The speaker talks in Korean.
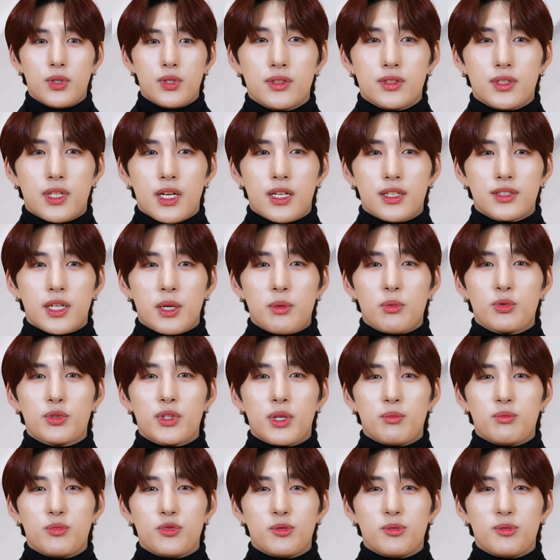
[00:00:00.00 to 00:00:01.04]
제가
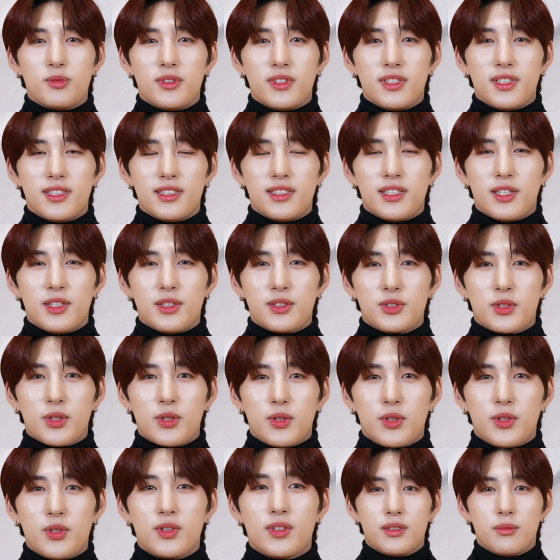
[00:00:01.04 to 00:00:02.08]
잘못한 부분에
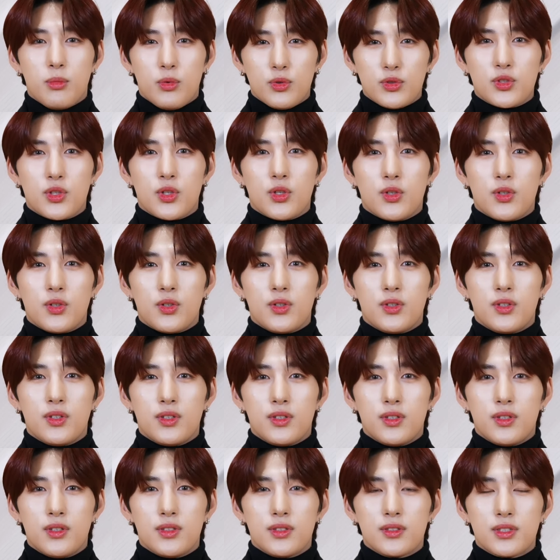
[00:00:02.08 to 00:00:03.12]
대해서 먼저
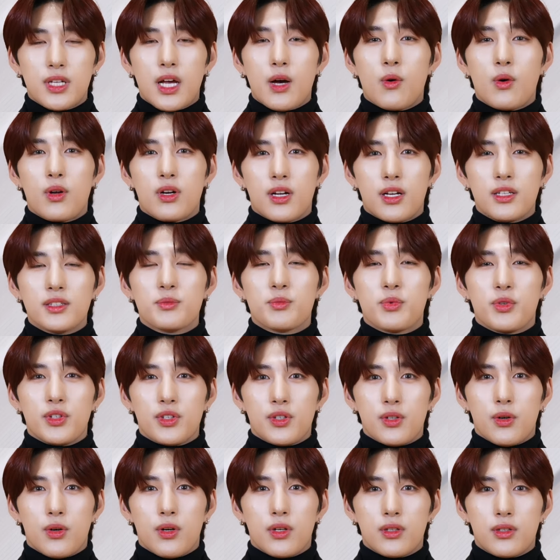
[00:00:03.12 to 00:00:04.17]
사과를 하는
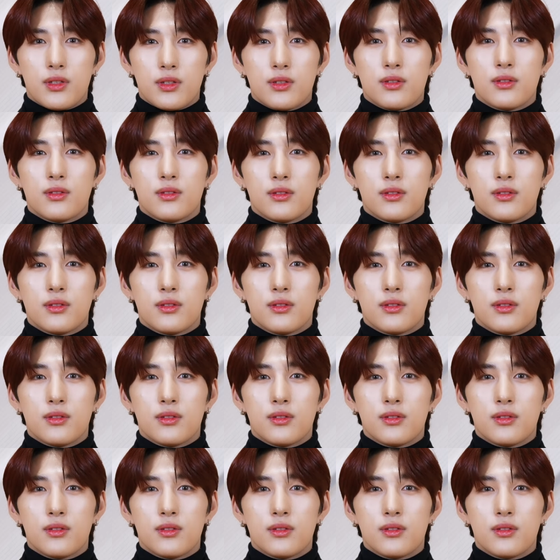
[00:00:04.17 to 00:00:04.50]
편인 것 같아요.